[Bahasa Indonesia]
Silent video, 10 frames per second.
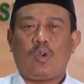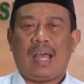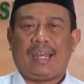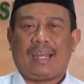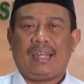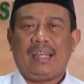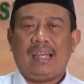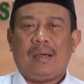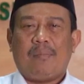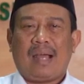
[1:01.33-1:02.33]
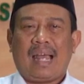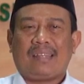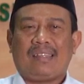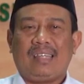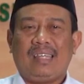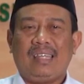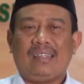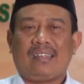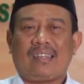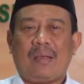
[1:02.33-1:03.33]
Tuhan, mengasihi
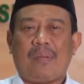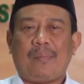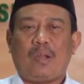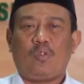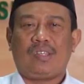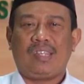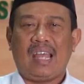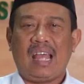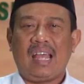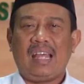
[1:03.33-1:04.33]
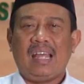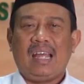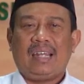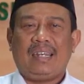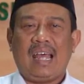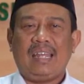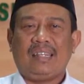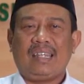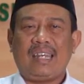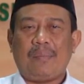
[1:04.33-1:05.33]
sesama manusia, dan
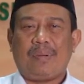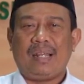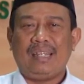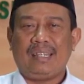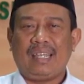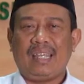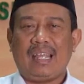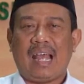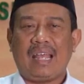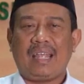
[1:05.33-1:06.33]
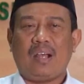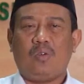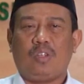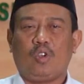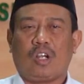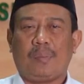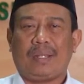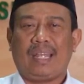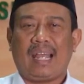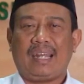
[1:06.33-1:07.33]
tidak berhenti hanya untuk
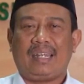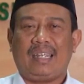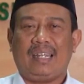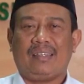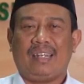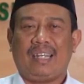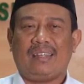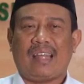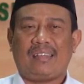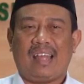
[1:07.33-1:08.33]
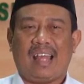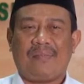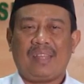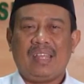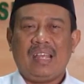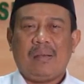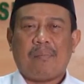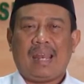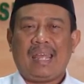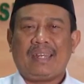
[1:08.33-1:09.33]
kepentingan diri sendiri saja,
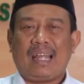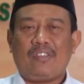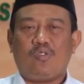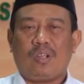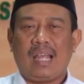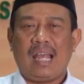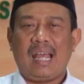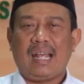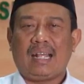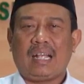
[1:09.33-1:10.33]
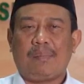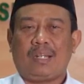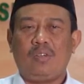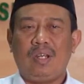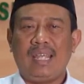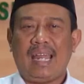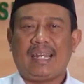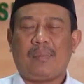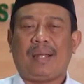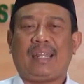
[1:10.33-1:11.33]
melainkan juga kepedulian
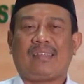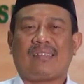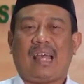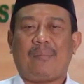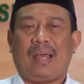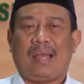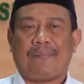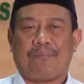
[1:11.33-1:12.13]
kepada sesama.